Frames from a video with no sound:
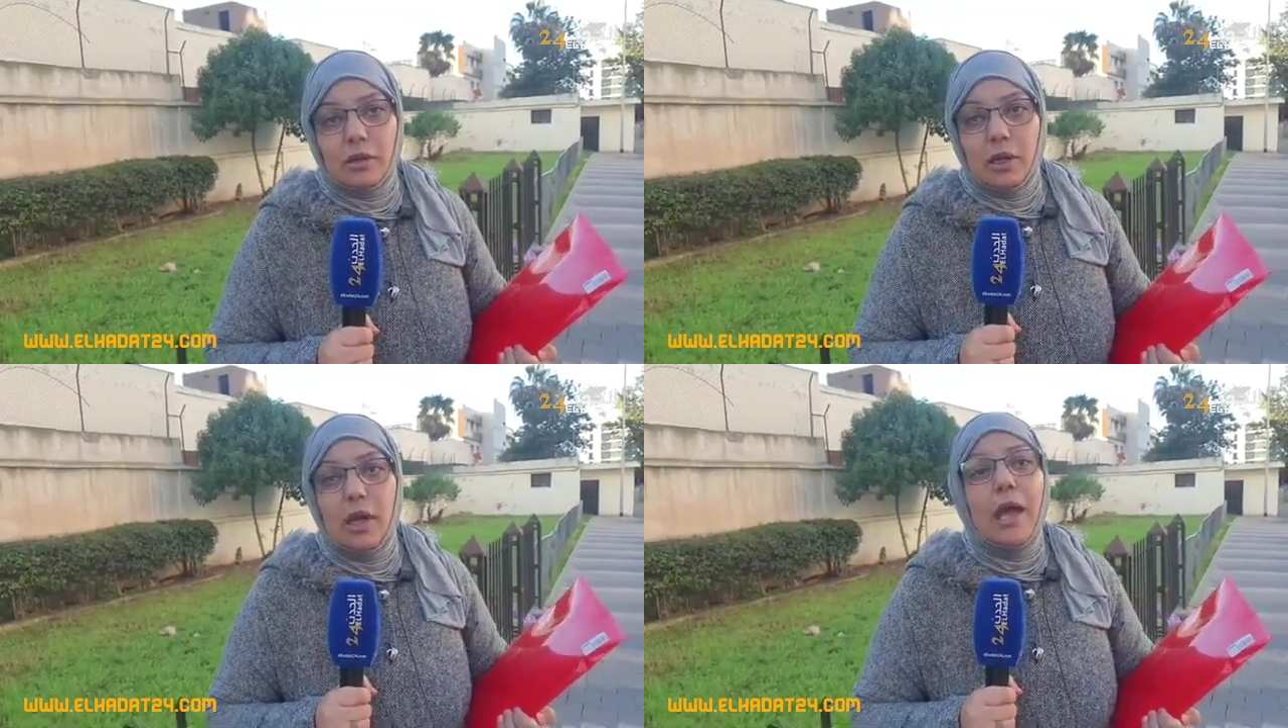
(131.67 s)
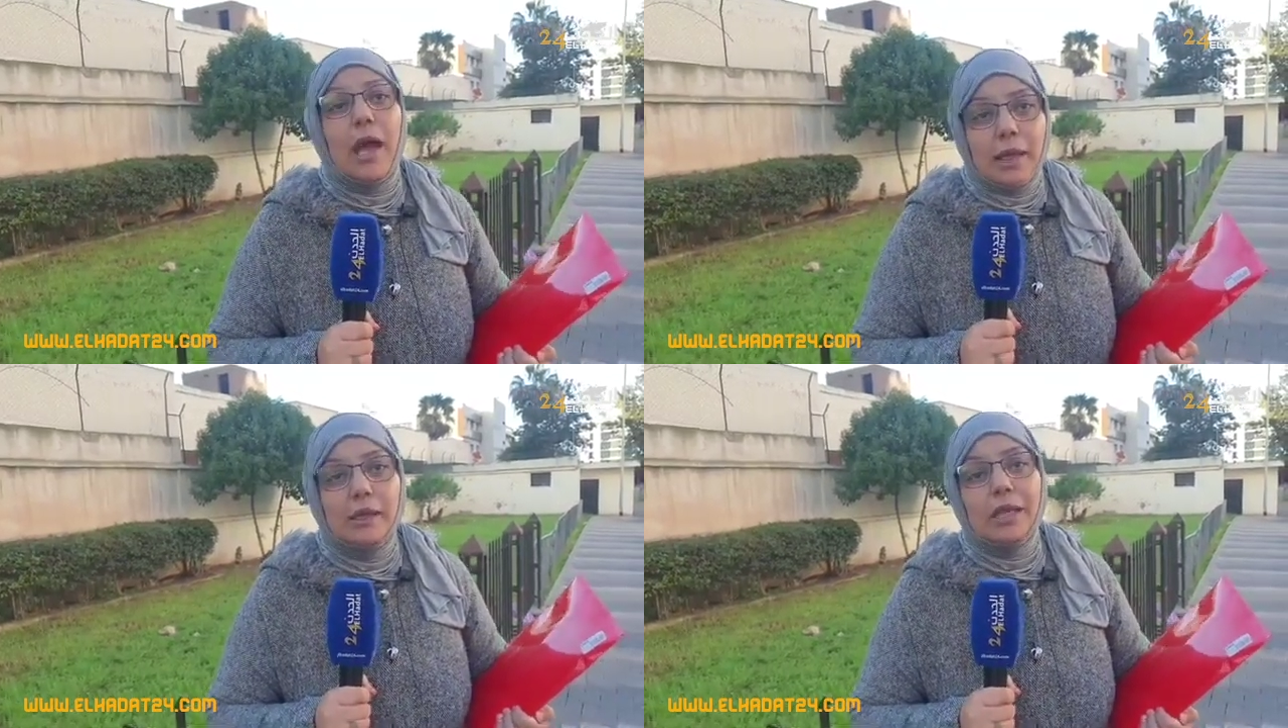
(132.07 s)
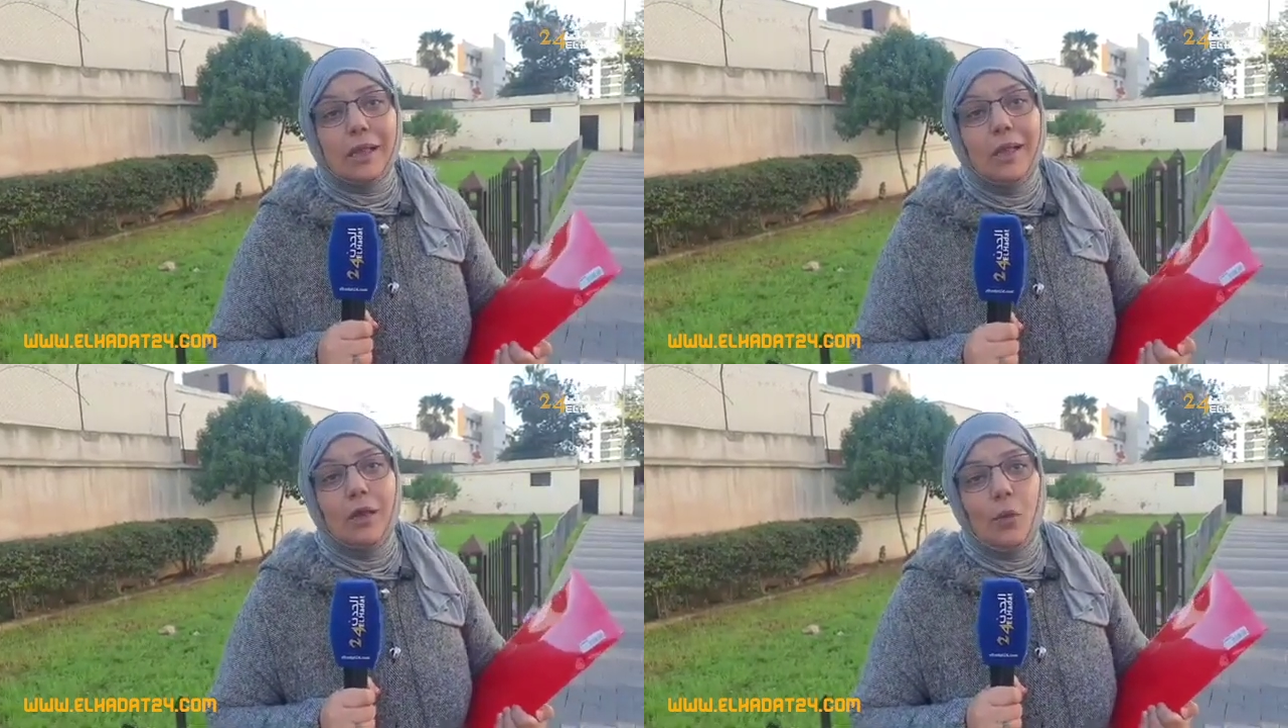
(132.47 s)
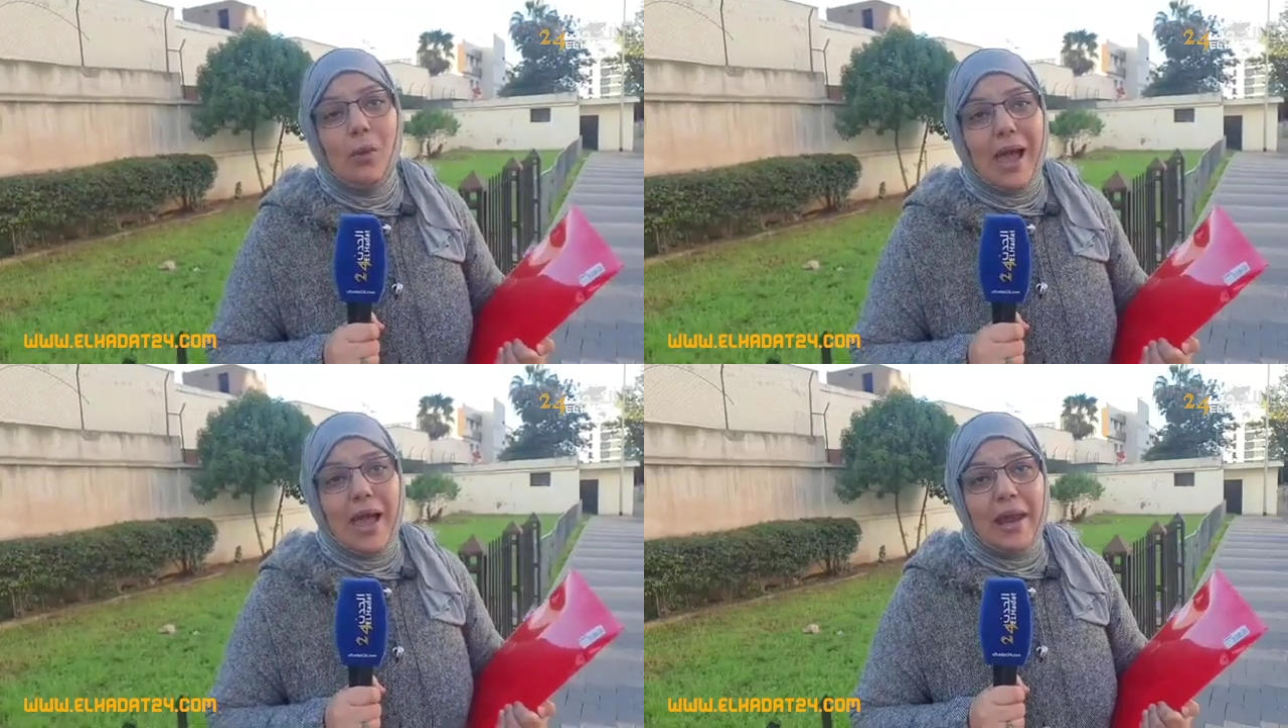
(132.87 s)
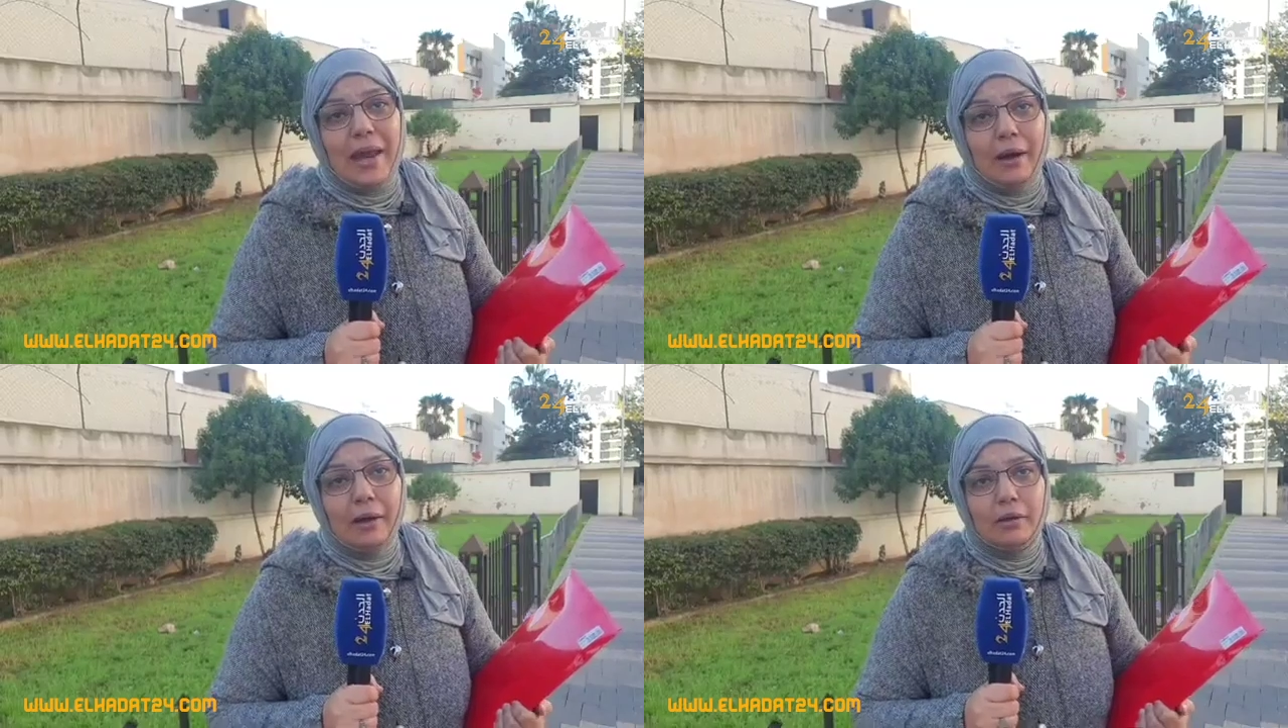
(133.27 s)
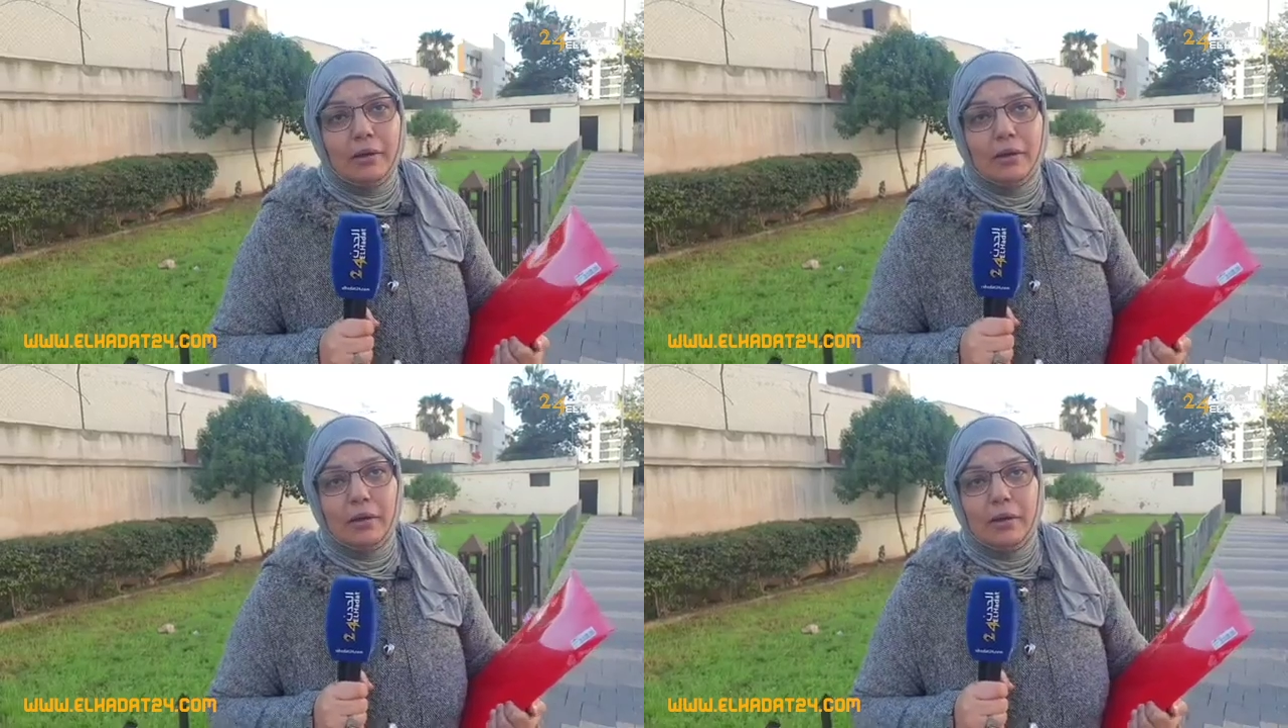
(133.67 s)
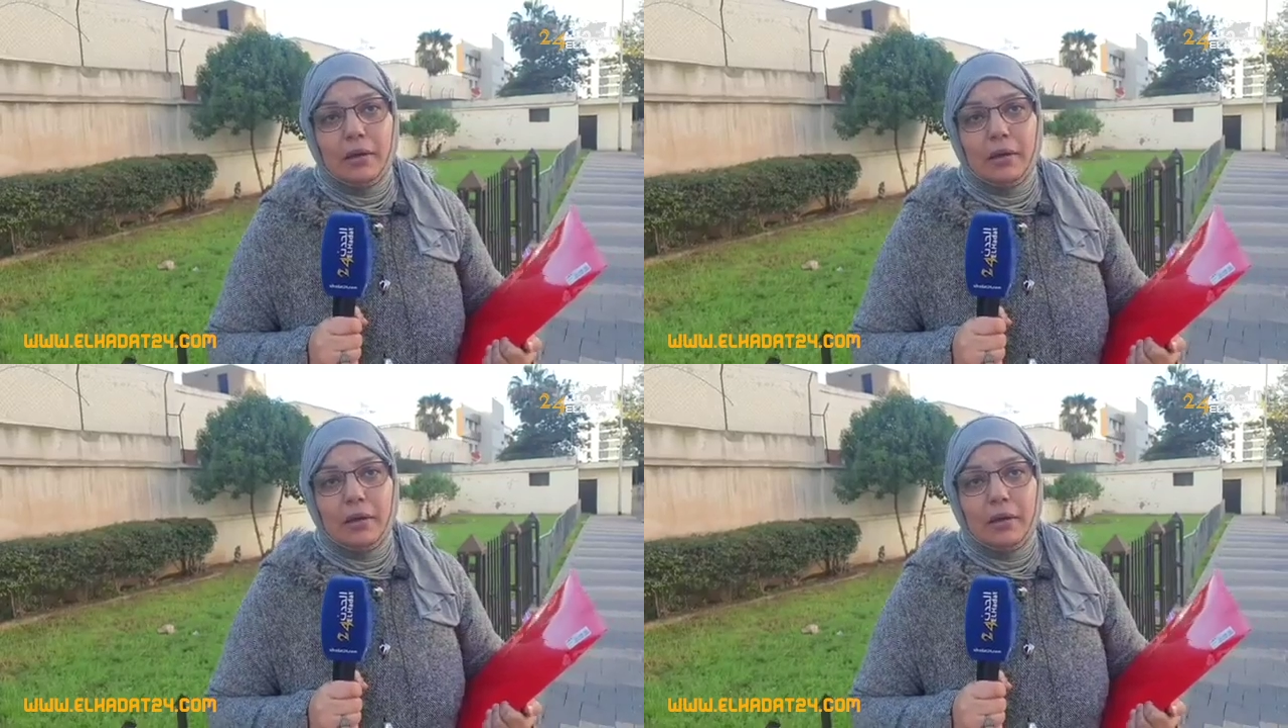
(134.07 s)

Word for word: جينيه آه درت الاولى انا هذيك كافيه